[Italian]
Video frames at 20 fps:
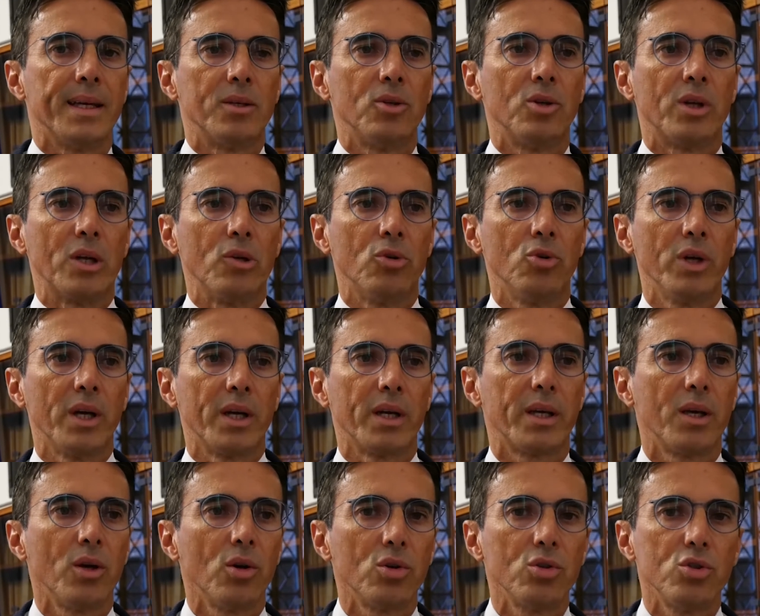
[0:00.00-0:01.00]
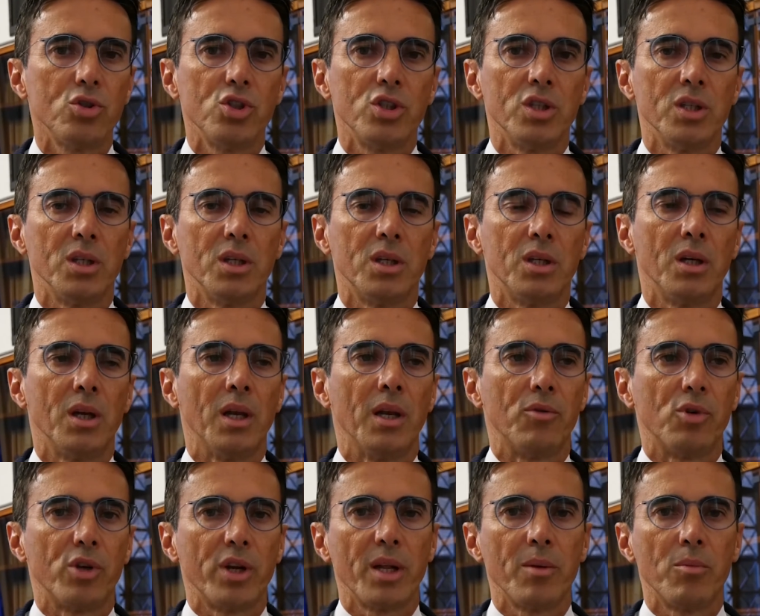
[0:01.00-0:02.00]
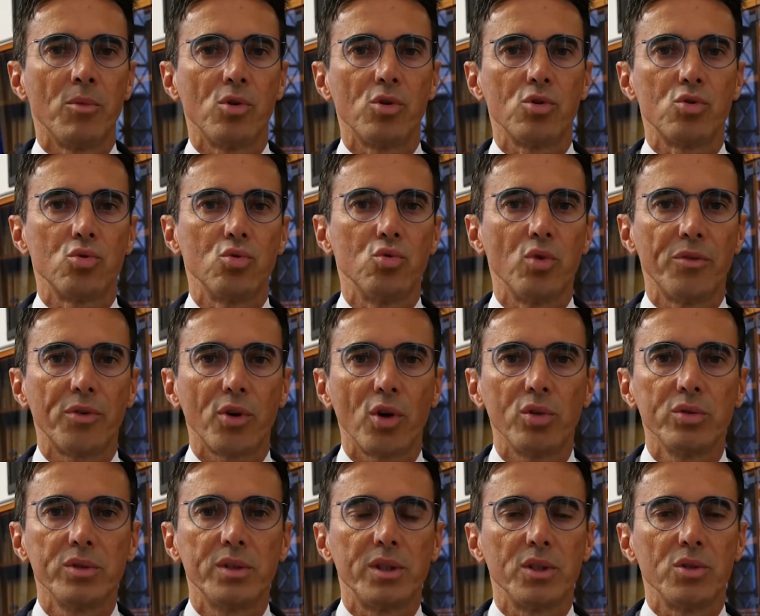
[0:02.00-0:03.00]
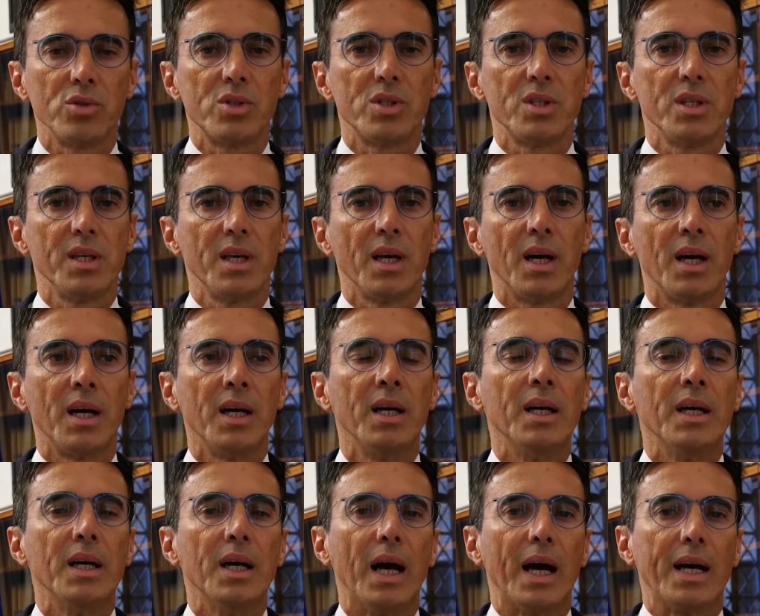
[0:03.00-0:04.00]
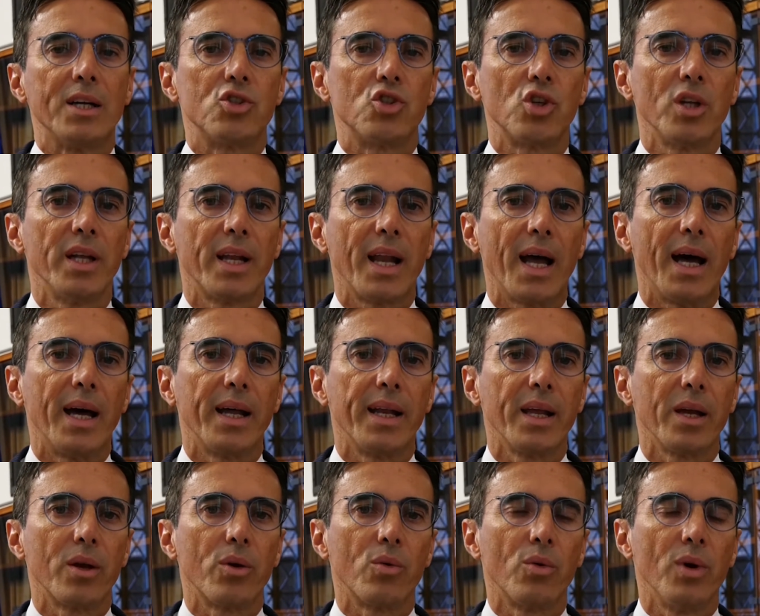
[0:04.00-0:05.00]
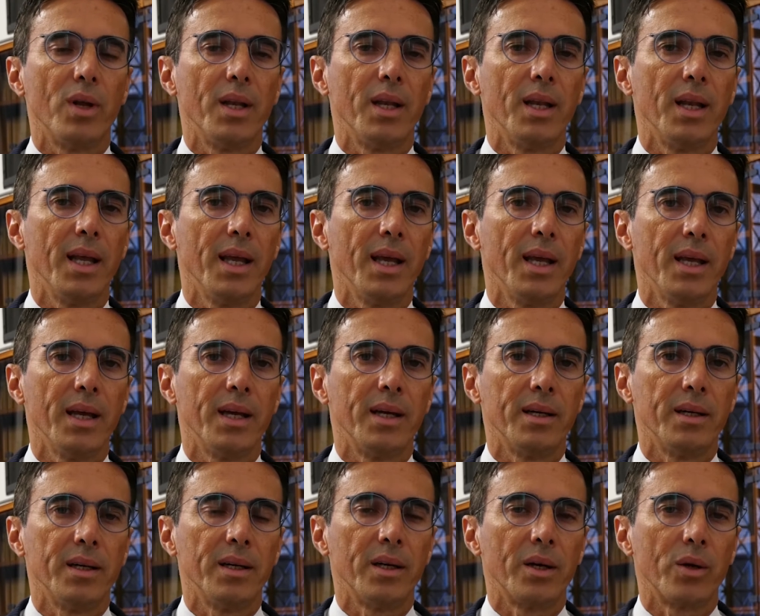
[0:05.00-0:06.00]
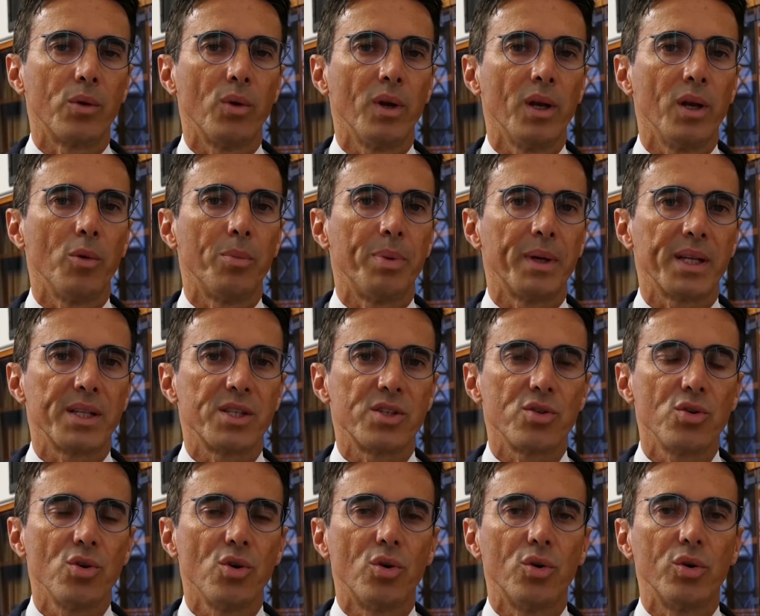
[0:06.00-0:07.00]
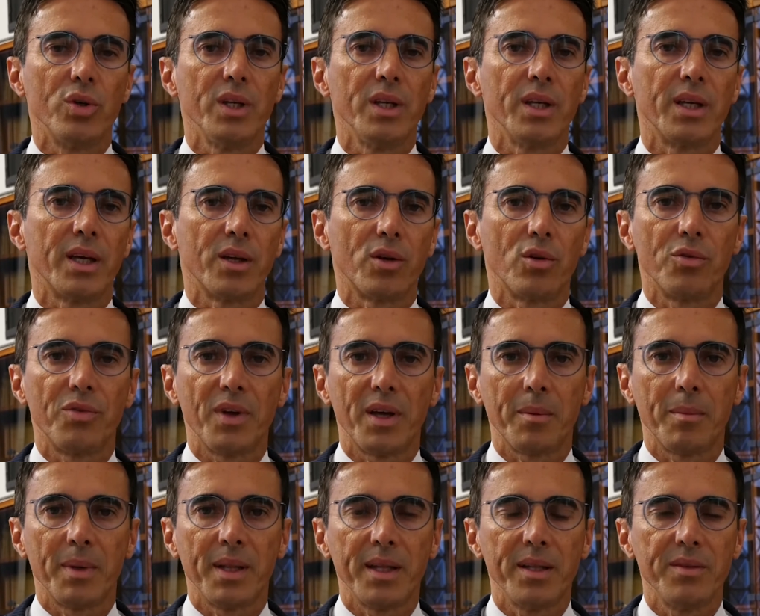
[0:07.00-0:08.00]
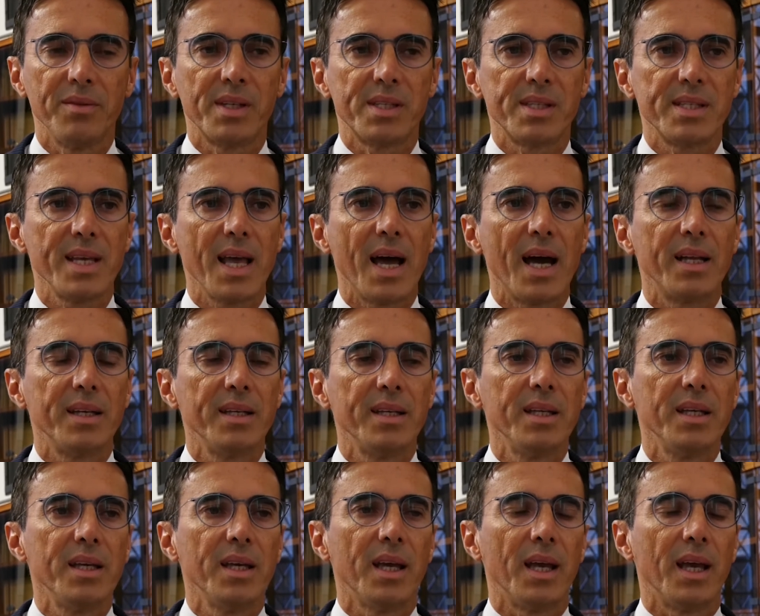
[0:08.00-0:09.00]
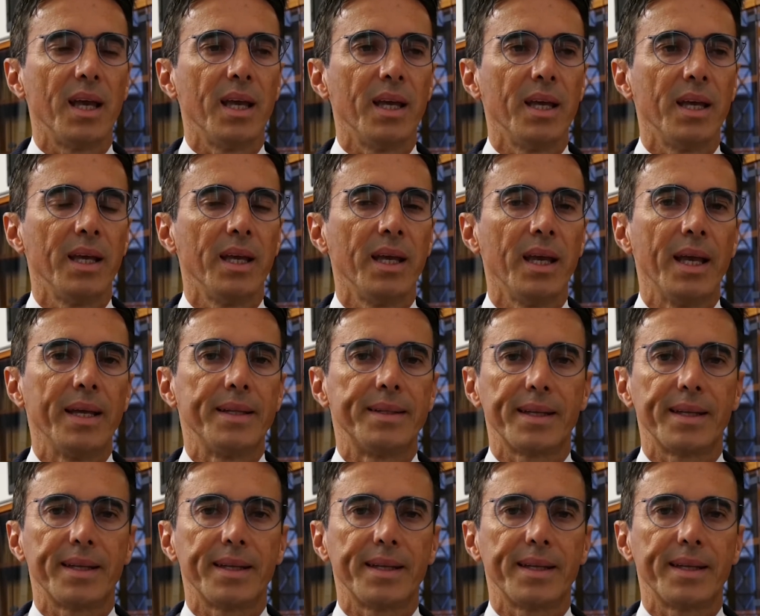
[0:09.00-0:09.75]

allora noi anche oggi eh, lavoreremo su due fronti, ossia accelerare quelle, eh, quelle, operazioni che erano ferme da diversi anni e, e